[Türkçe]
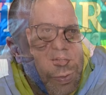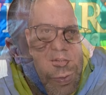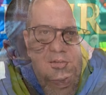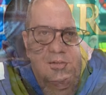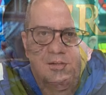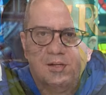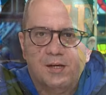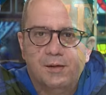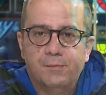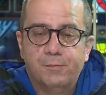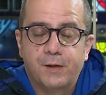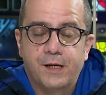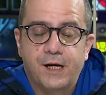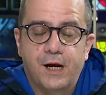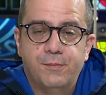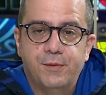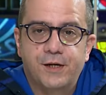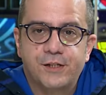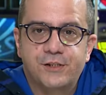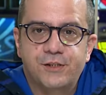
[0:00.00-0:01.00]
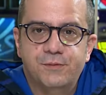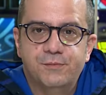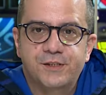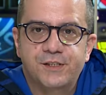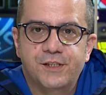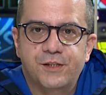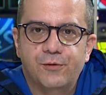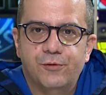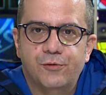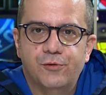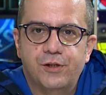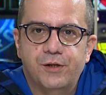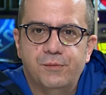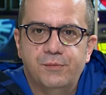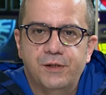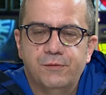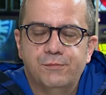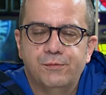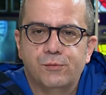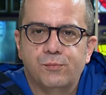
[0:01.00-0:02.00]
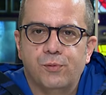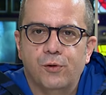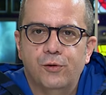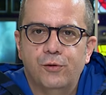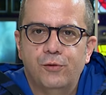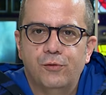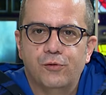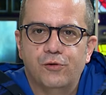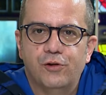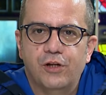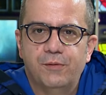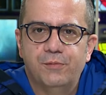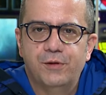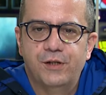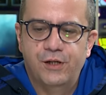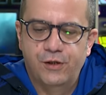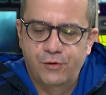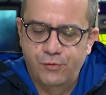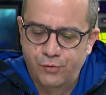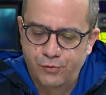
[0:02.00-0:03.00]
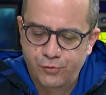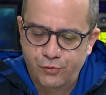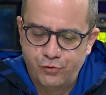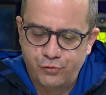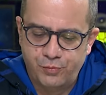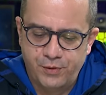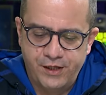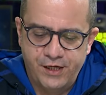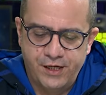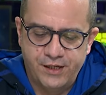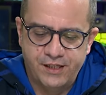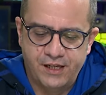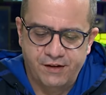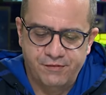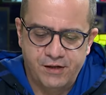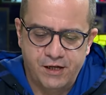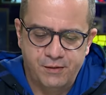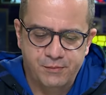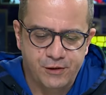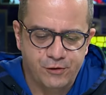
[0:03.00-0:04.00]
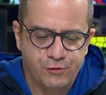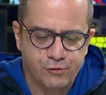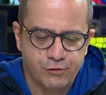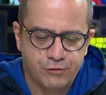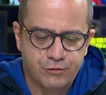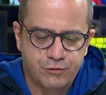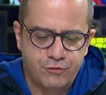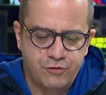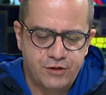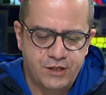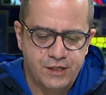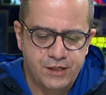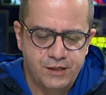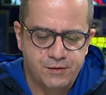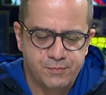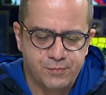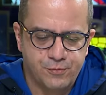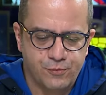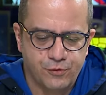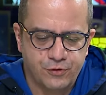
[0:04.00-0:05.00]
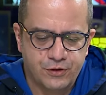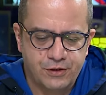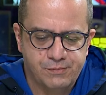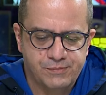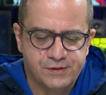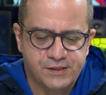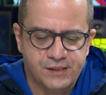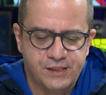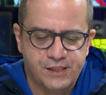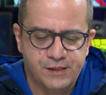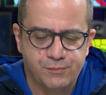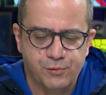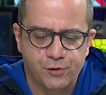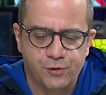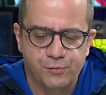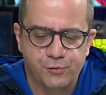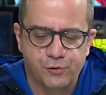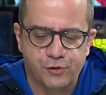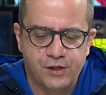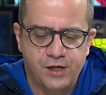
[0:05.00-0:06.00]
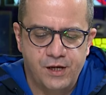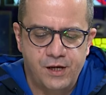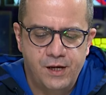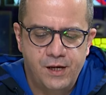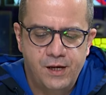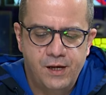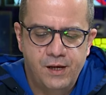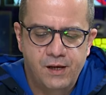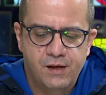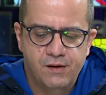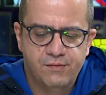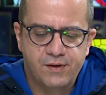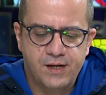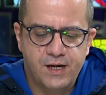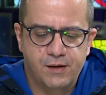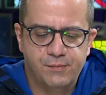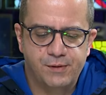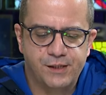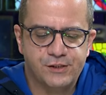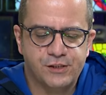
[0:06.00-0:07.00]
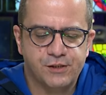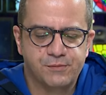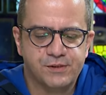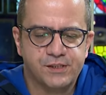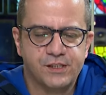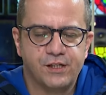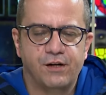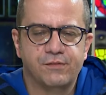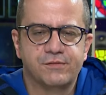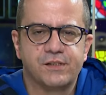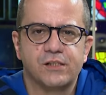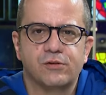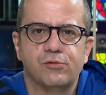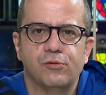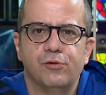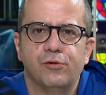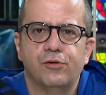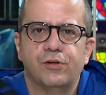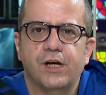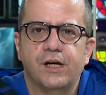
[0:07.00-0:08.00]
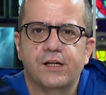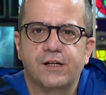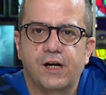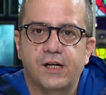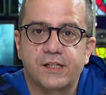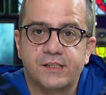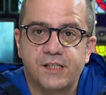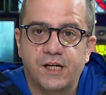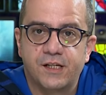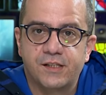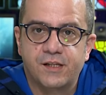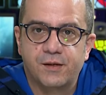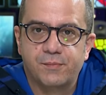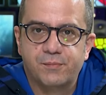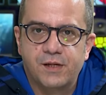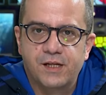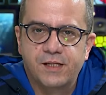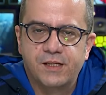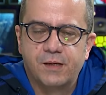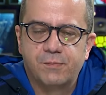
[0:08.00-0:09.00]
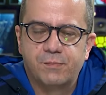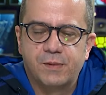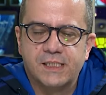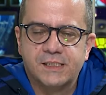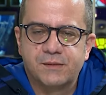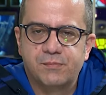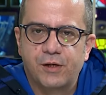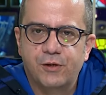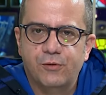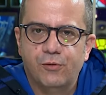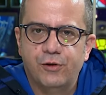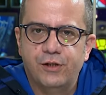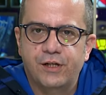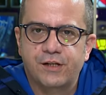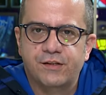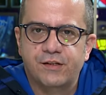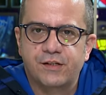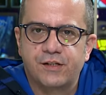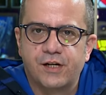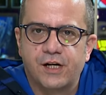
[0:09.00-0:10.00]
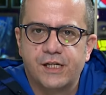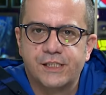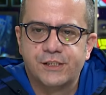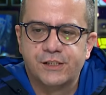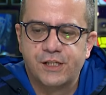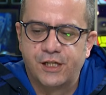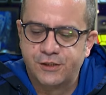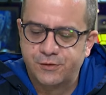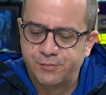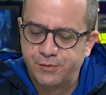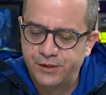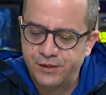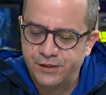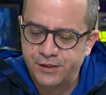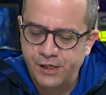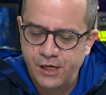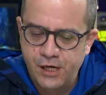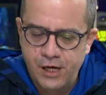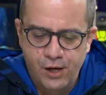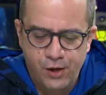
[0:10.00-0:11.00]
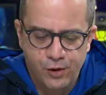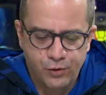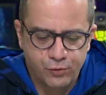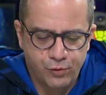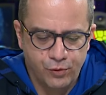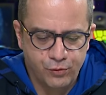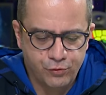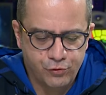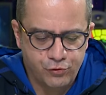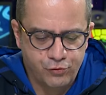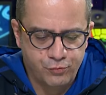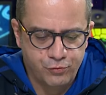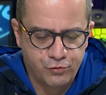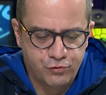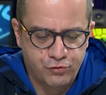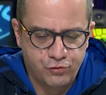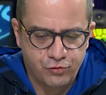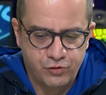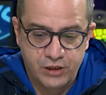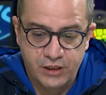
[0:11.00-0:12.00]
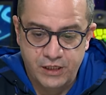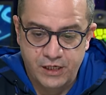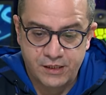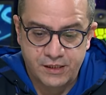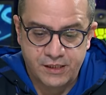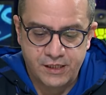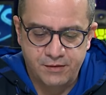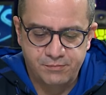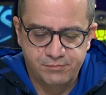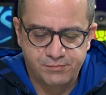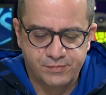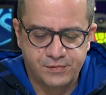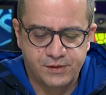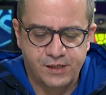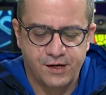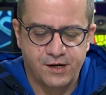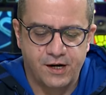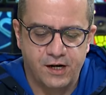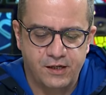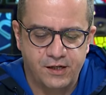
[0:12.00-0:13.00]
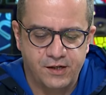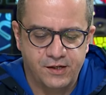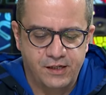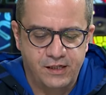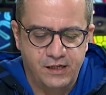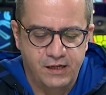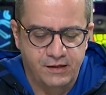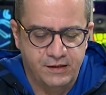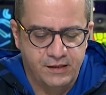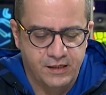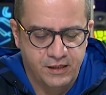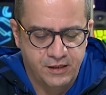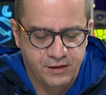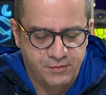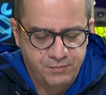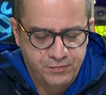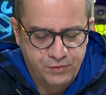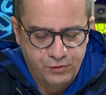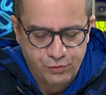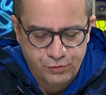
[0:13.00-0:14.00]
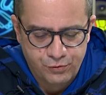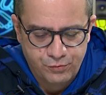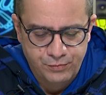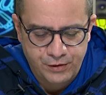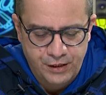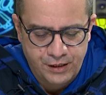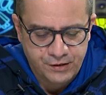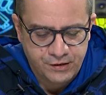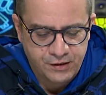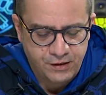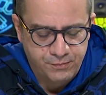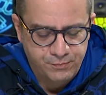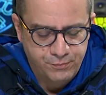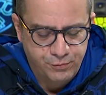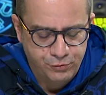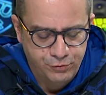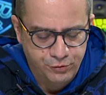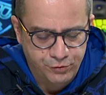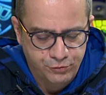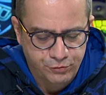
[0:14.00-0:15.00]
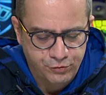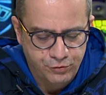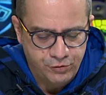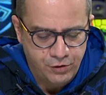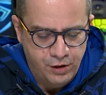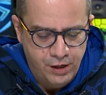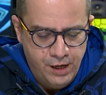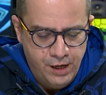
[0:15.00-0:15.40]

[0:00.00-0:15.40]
Birlikte Fenerbahçe'mizin gündemini, futbolun gündemini konuşmaya devam ediyoruz ki programımızın ilk bölümünde Fenerbahçe'mizin hafta sonunda Gaziantep'le deplasmanda oynadığı karşılaşmayı konuşmuştuk. Yine hakem kararları ile ilgili yorumlarda bulunduk.